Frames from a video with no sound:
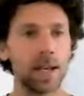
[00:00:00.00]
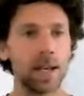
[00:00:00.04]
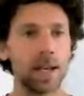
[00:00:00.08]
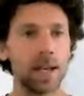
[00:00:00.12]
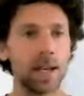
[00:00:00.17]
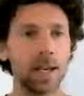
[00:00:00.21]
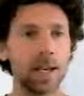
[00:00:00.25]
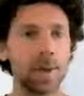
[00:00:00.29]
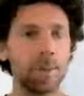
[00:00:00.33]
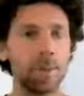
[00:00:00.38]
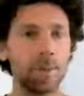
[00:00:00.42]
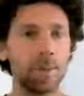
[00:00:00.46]

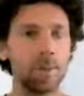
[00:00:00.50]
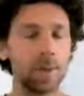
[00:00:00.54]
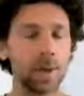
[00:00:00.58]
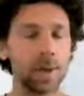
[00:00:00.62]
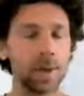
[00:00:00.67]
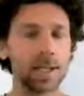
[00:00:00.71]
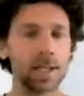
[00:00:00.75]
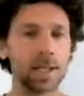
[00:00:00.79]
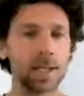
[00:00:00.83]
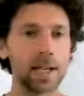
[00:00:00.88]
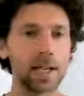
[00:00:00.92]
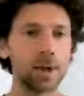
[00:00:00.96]
Et
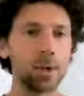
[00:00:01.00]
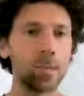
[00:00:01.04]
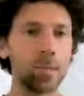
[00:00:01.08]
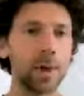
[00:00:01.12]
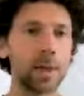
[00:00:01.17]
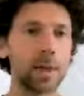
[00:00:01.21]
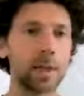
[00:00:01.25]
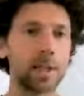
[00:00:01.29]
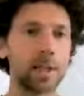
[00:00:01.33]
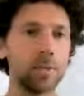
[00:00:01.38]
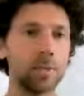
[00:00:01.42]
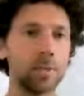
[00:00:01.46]
ça se
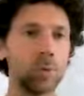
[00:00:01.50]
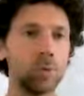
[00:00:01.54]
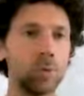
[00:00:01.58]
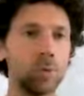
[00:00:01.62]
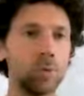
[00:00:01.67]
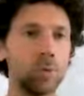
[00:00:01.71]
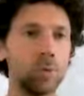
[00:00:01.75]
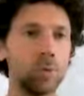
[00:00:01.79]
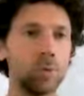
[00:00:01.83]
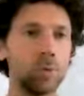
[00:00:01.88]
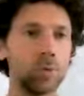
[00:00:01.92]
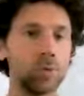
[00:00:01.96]
passe pour
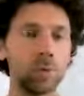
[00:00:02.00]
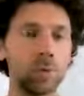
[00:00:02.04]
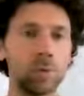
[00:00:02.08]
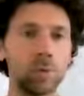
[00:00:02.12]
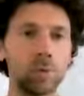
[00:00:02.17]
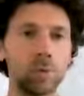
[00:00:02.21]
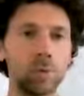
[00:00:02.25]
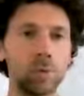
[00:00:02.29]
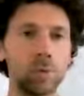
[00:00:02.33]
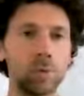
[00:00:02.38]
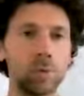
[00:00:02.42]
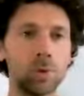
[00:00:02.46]
nous
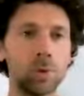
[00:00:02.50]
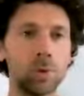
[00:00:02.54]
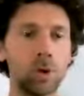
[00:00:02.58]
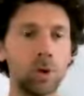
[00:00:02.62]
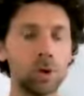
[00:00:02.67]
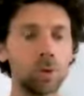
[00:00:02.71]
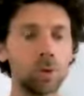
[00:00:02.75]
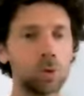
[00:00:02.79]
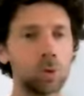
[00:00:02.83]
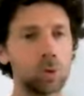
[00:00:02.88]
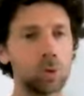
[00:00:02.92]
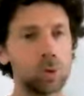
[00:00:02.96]

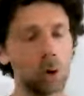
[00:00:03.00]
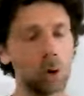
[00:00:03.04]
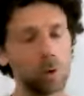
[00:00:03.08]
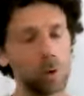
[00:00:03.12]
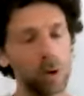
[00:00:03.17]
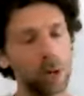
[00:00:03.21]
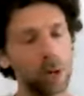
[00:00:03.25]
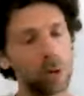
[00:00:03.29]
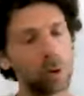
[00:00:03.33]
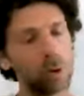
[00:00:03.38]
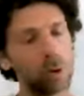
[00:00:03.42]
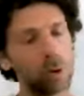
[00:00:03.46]
dans, en
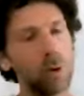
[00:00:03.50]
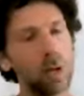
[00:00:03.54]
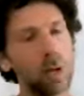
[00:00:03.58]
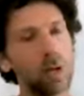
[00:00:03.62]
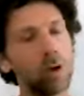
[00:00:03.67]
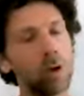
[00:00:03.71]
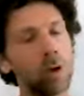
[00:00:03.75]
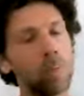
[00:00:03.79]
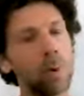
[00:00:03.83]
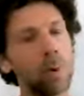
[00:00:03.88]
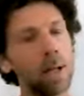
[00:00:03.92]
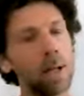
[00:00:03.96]
fait, tous les
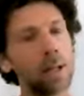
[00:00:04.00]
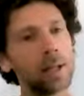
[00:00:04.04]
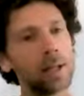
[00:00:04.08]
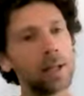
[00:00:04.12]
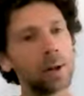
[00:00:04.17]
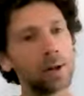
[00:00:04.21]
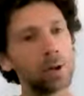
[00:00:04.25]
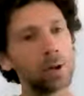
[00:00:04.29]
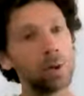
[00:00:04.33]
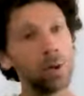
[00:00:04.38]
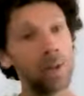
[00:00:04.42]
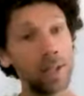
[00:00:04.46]

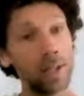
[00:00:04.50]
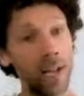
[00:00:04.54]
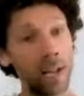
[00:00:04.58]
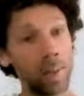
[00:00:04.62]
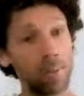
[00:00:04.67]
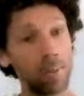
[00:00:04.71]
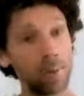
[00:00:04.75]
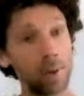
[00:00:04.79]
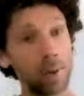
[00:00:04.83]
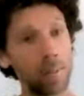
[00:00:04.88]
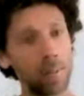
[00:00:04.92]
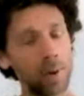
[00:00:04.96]
domaines qu'on
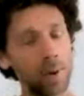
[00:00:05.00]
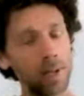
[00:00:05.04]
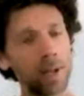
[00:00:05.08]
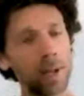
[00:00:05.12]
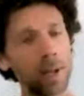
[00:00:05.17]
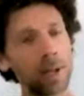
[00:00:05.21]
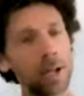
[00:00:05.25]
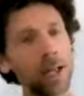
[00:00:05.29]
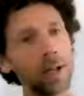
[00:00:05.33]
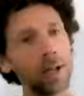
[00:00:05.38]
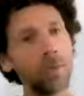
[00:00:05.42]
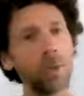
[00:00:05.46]
aime et dans
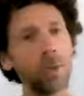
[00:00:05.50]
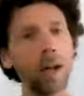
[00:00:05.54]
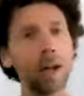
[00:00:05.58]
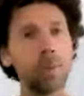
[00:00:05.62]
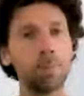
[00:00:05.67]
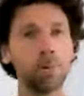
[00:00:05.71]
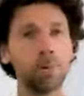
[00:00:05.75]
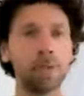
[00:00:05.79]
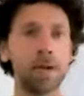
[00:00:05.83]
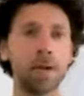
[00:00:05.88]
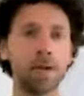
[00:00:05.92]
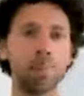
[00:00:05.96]
lesquels on a un
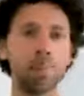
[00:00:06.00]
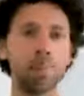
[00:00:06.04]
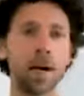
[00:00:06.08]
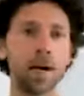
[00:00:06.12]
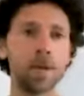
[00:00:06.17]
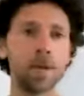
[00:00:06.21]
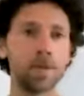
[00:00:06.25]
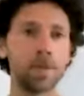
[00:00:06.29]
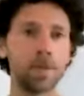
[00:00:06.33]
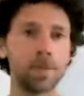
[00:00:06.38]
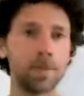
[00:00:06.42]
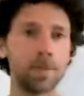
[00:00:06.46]
peu
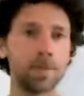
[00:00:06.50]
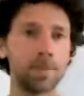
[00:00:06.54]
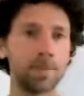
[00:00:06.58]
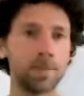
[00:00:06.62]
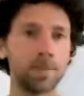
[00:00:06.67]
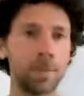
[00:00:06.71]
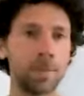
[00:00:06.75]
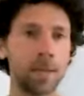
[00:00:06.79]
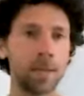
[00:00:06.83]
d'expérience